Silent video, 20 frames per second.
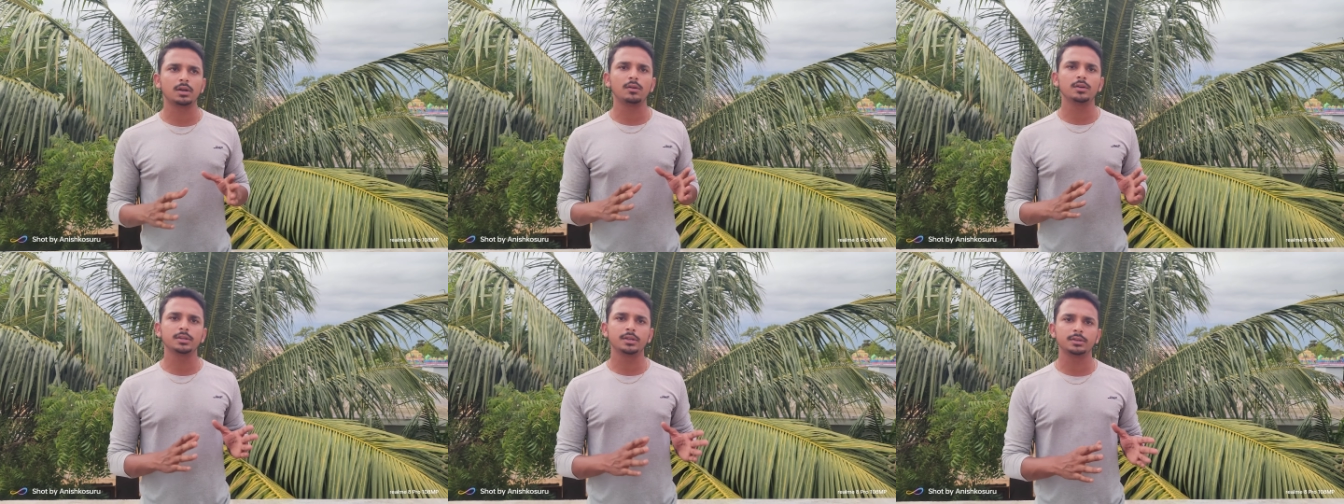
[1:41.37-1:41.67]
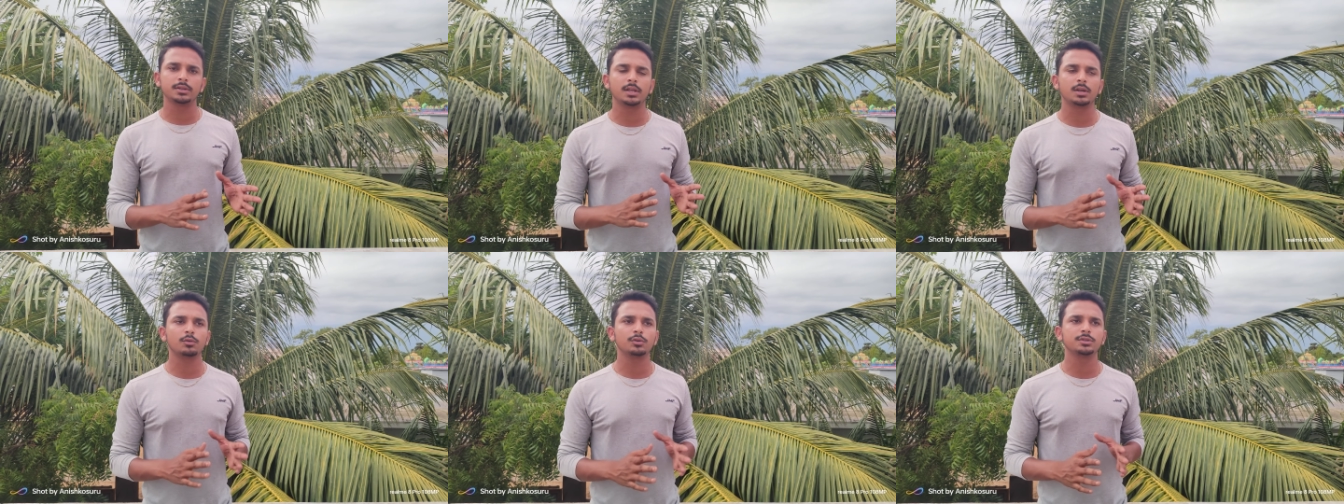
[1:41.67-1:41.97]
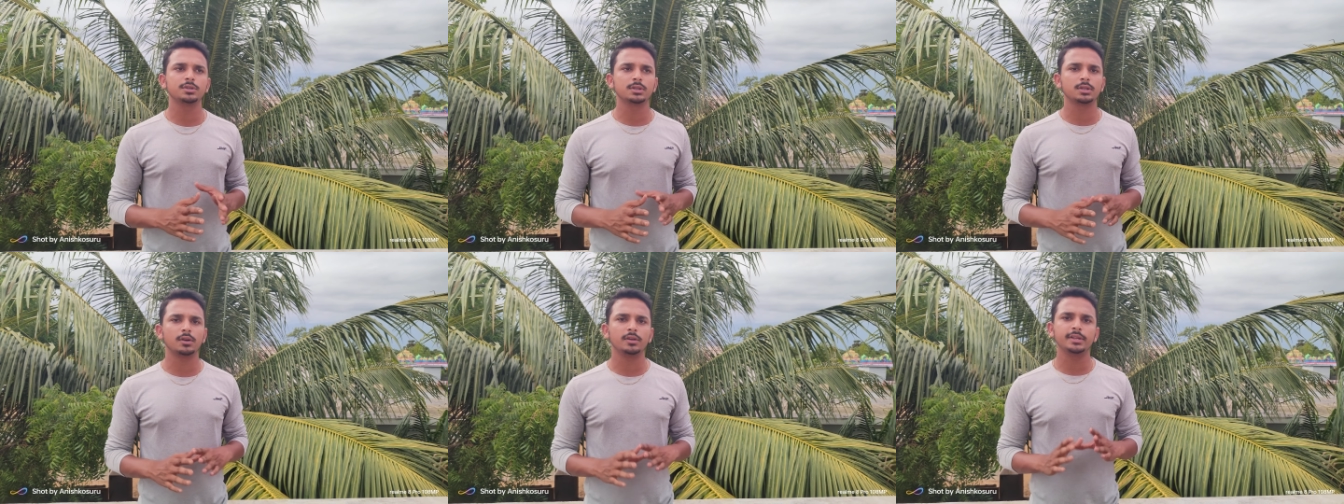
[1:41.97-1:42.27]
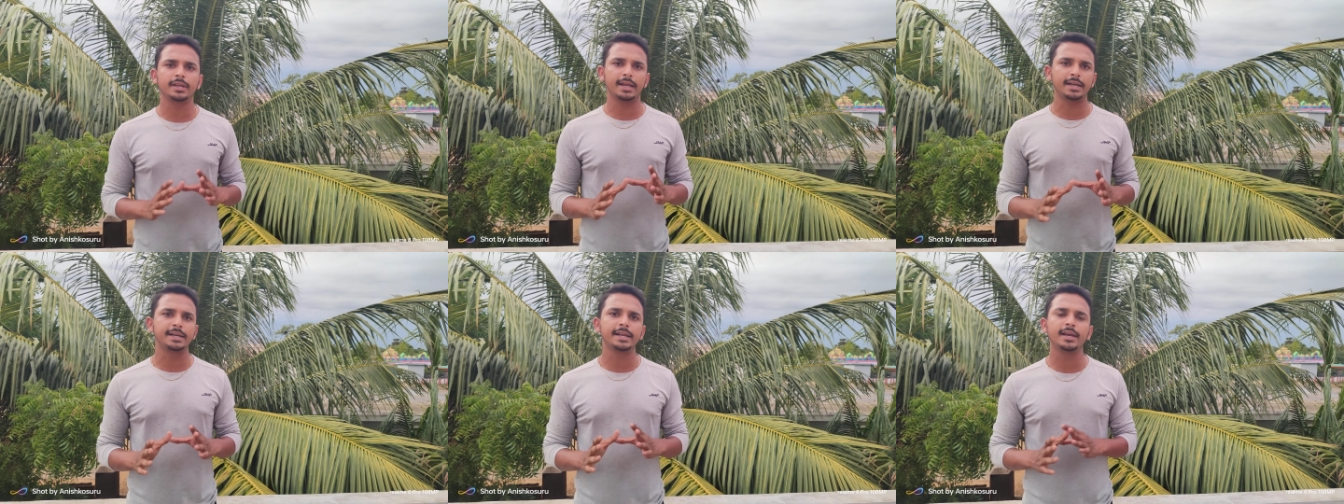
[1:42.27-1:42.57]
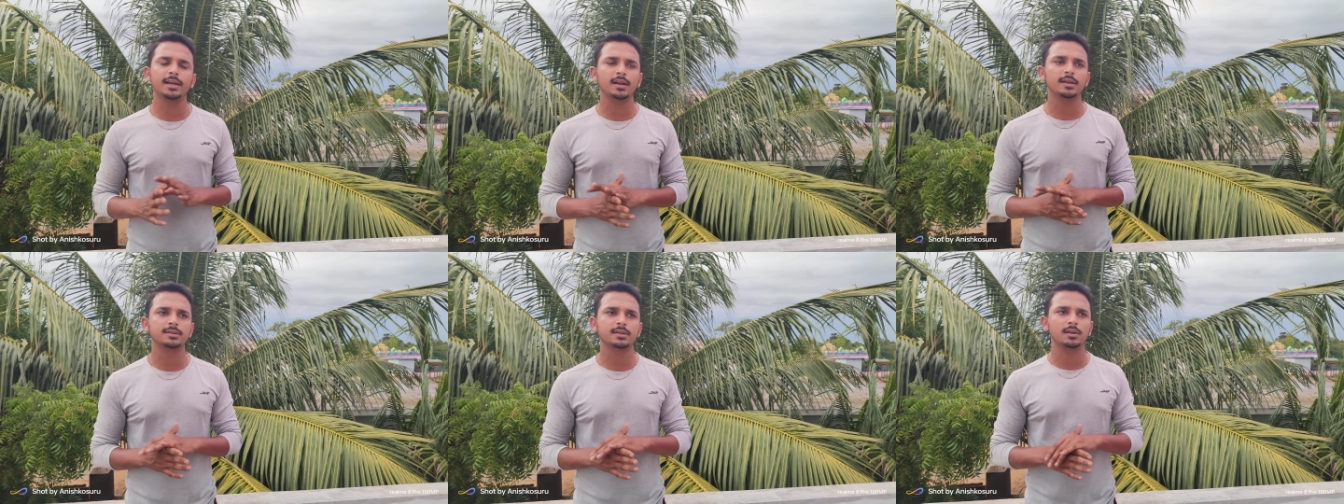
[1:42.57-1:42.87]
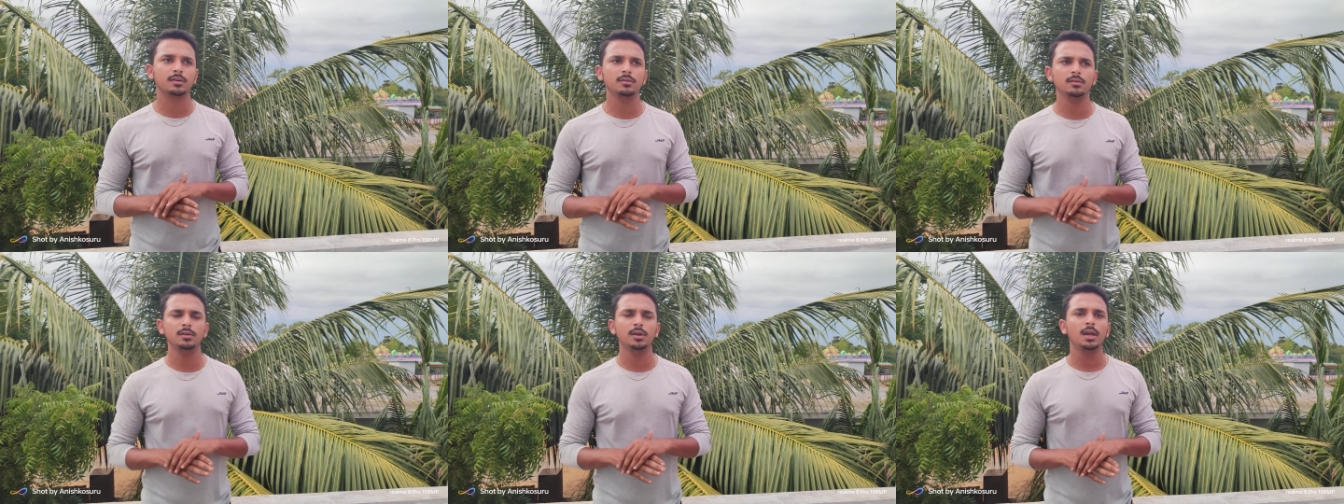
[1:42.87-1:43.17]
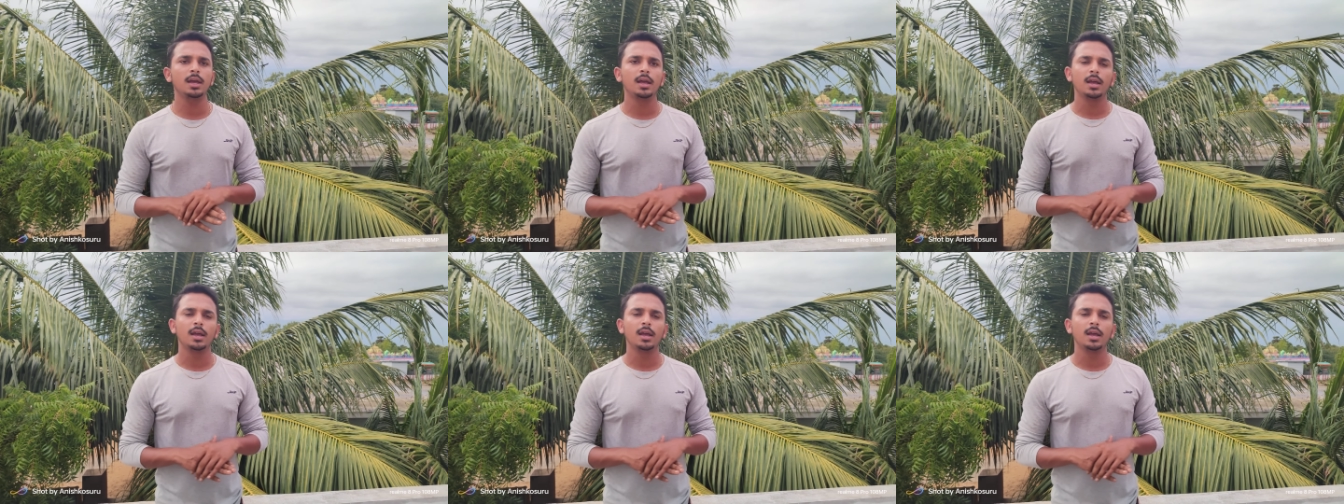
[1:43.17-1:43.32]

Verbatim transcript: తర్వాత ఇంటర్కి వచ్చిన తర్వాత ఎన్డీఏ రాశాను